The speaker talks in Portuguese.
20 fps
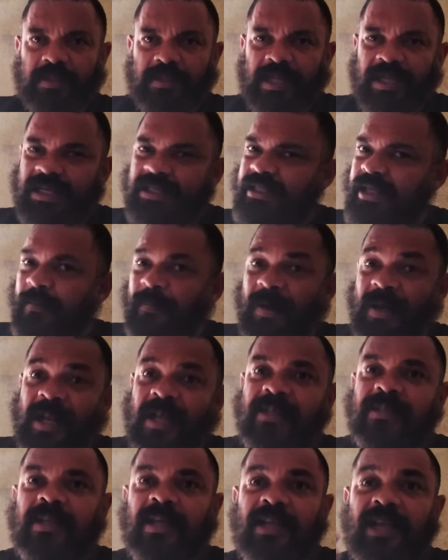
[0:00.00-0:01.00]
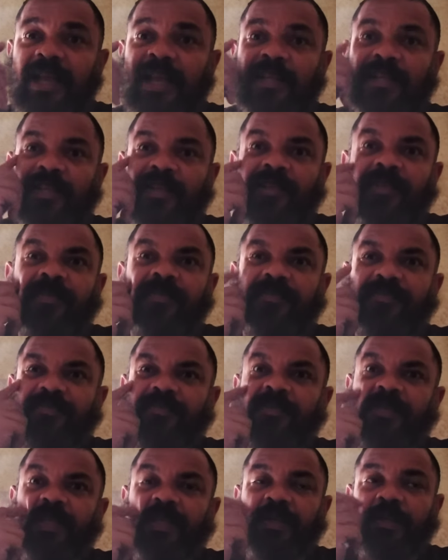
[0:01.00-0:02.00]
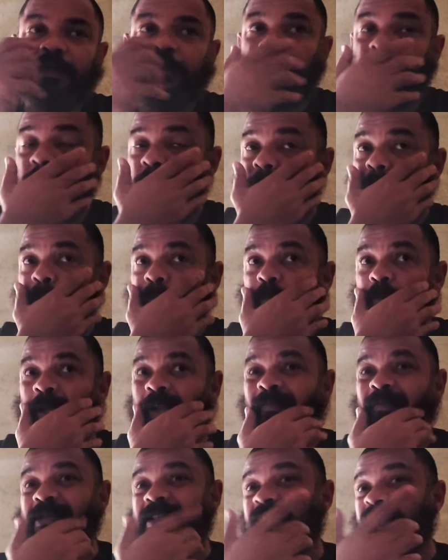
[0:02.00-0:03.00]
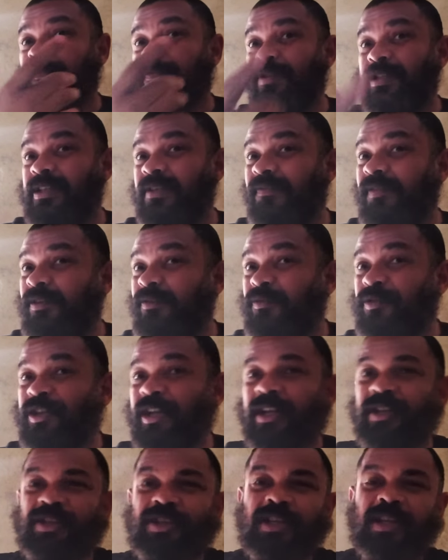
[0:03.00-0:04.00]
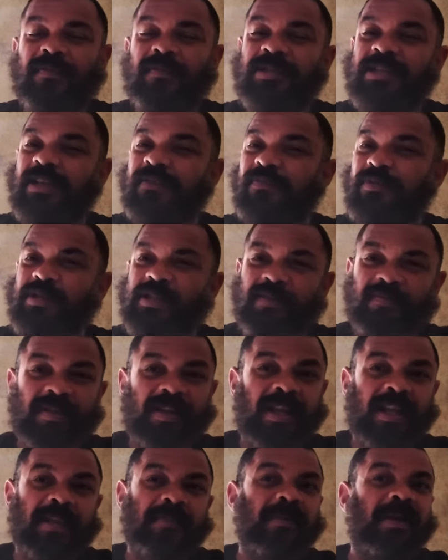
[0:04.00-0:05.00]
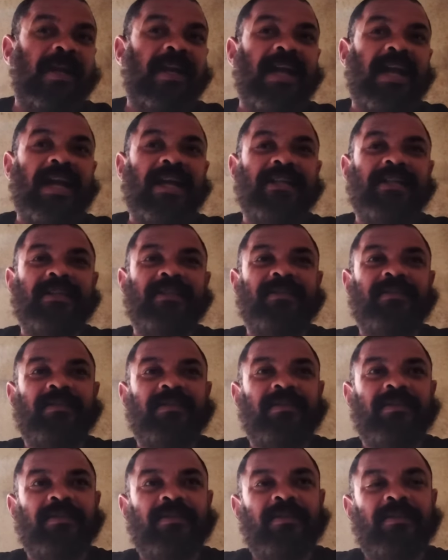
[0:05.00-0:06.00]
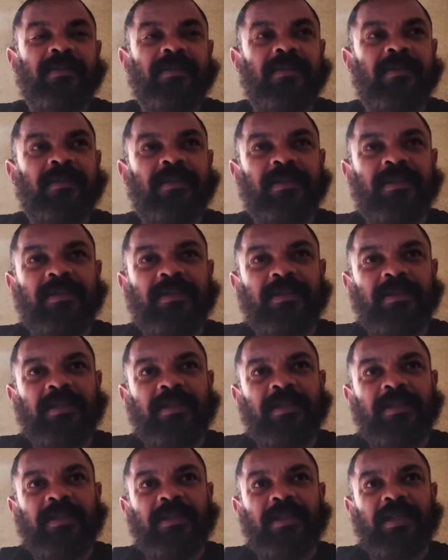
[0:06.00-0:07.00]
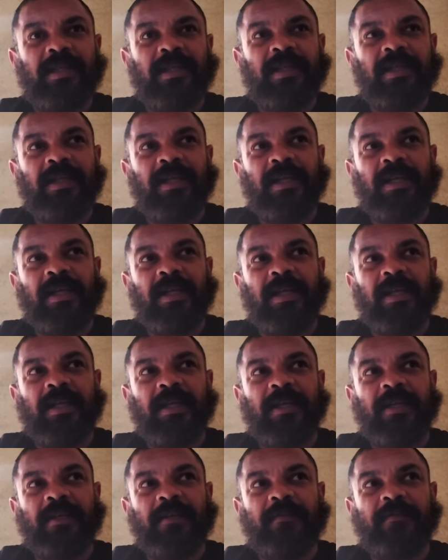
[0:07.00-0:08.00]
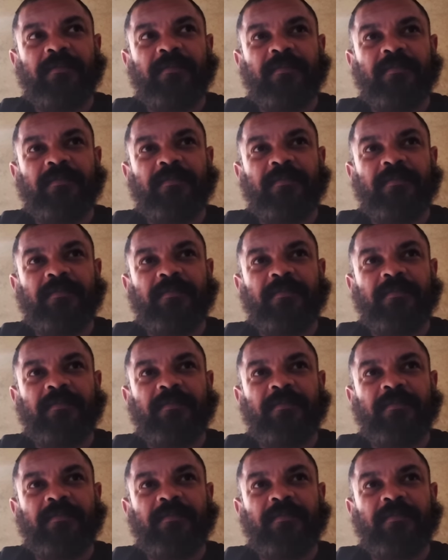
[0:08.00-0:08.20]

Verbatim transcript: tem que separar as arestas, né? Porque vocês vão se ver no dia a dia, vocês vão se ver na arquibancada, né? É...